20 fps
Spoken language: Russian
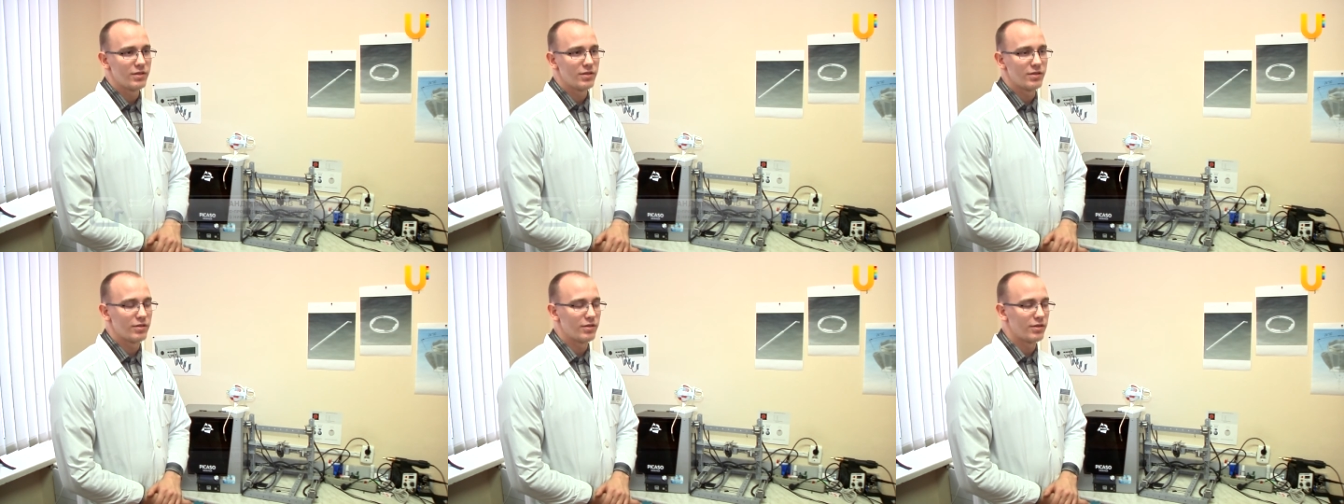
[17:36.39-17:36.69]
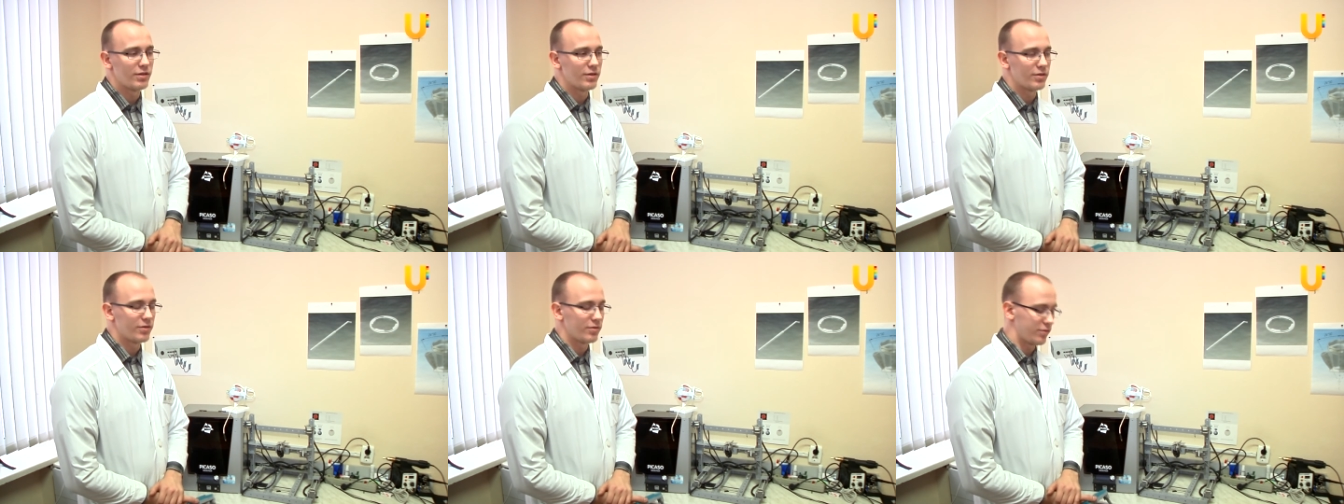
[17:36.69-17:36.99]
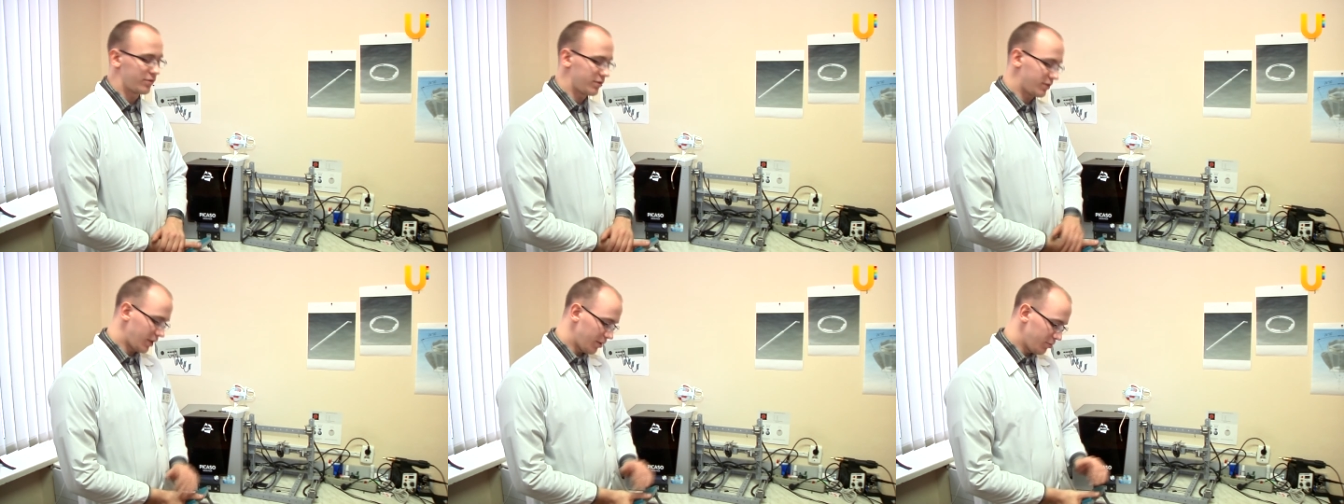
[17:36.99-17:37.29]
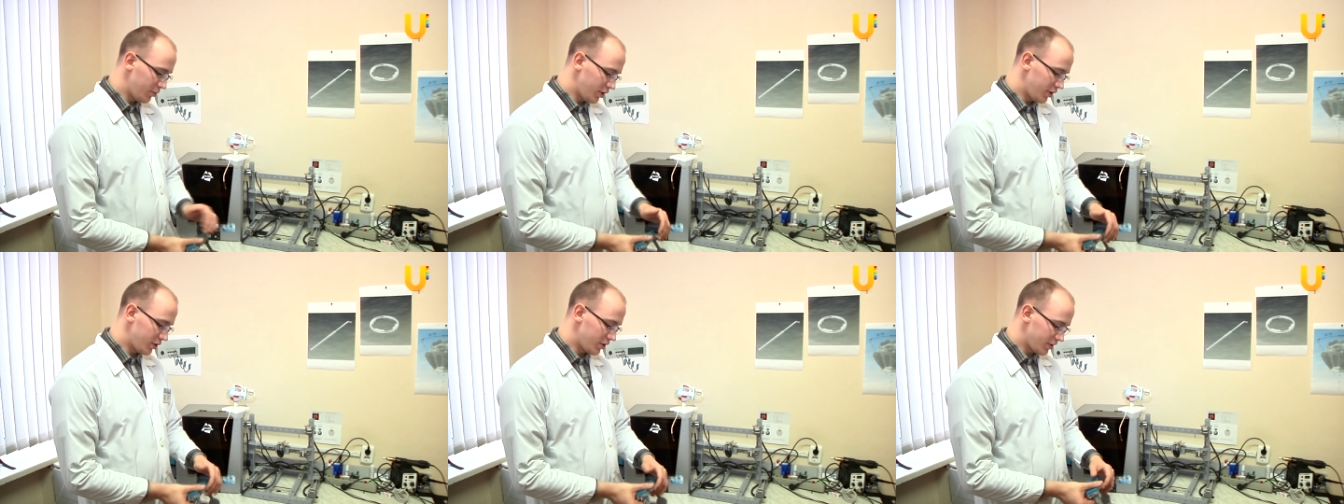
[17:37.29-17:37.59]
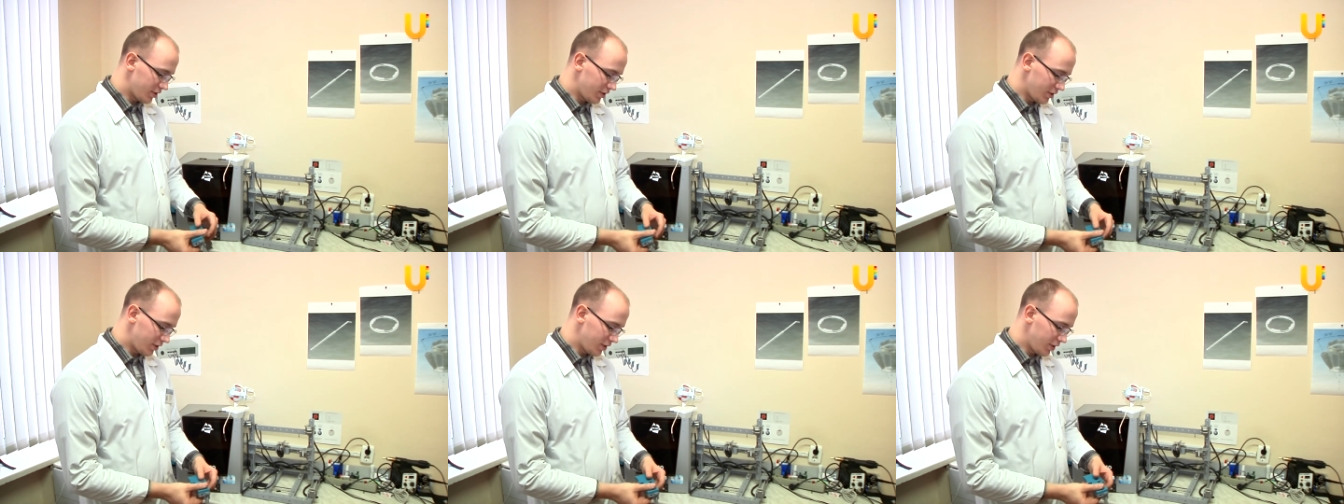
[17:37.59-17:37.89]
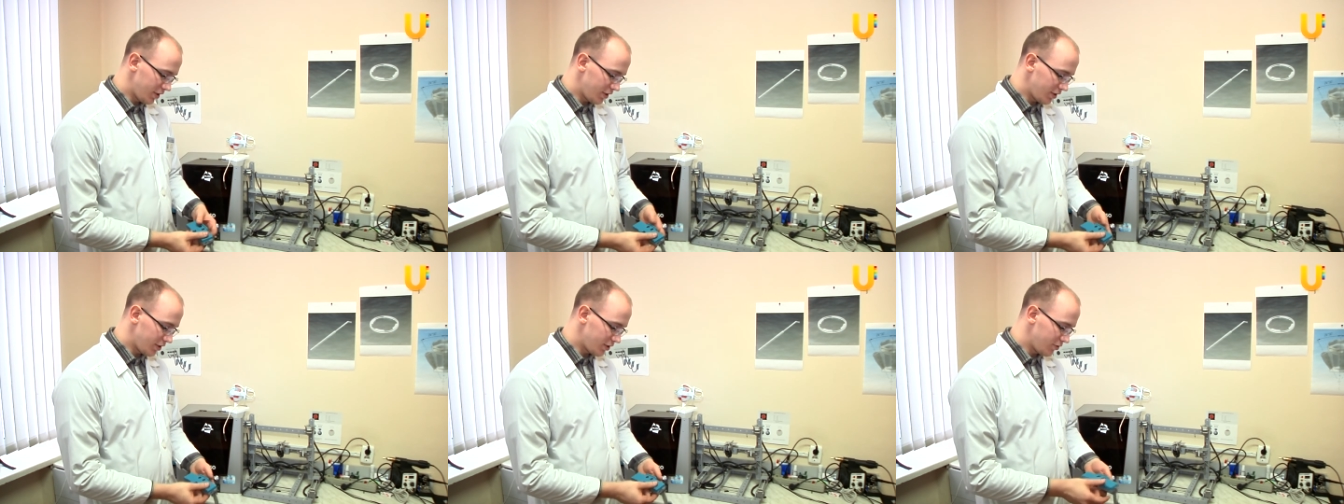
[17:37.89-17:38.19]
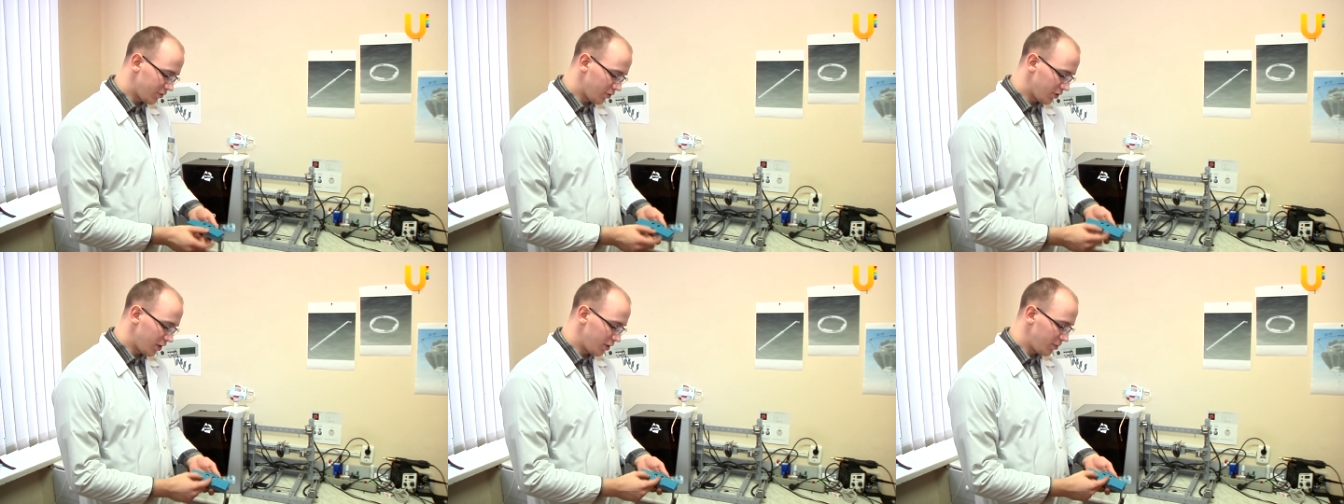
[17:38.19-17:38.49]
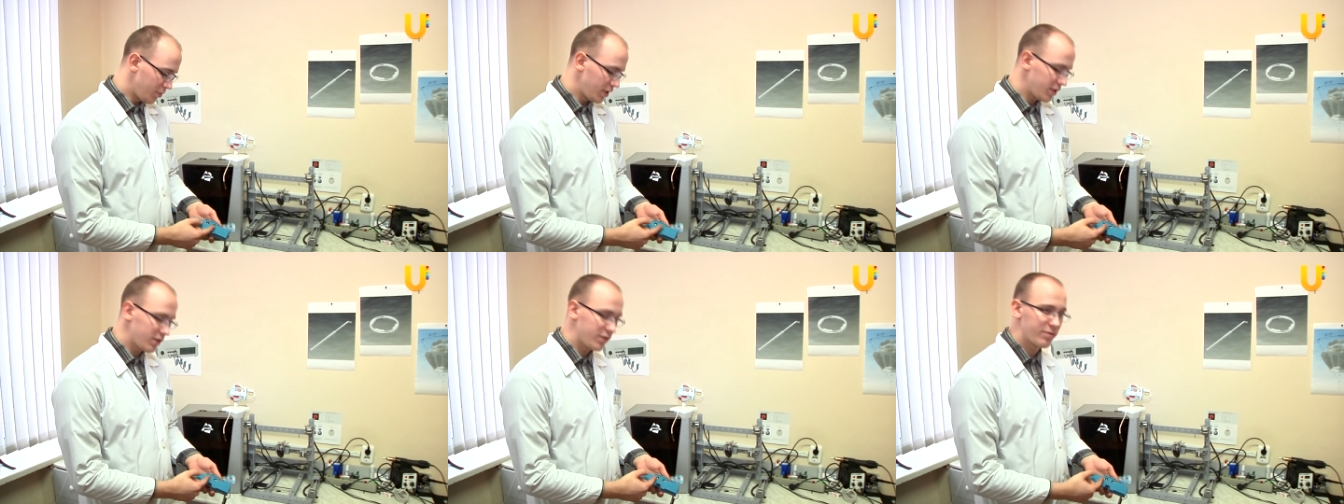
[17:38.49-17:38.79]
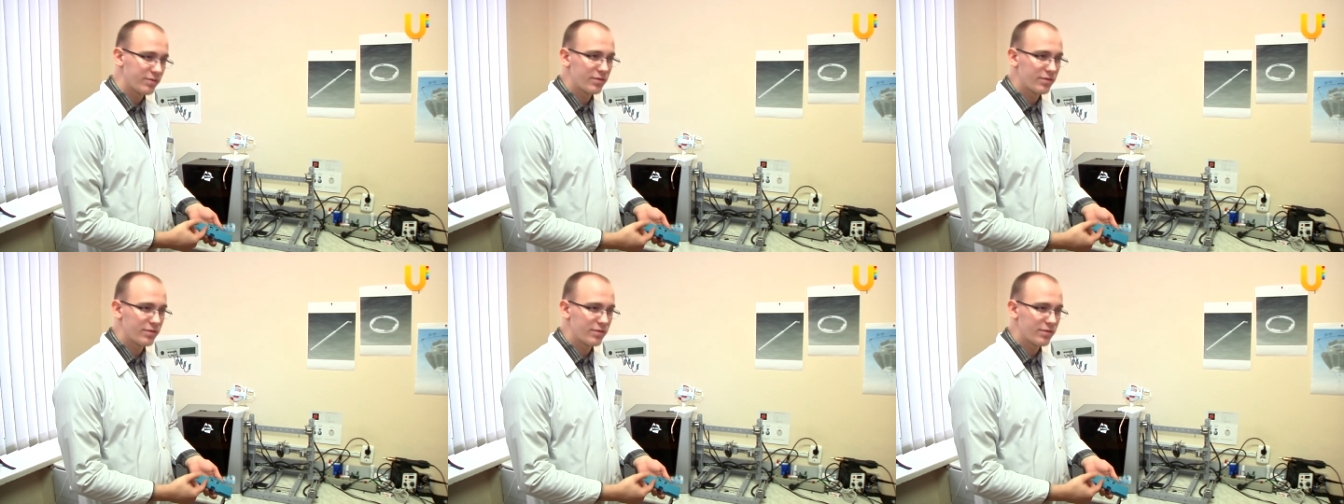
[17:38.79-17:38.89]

Да. Сам датчик состоит из двух элементов,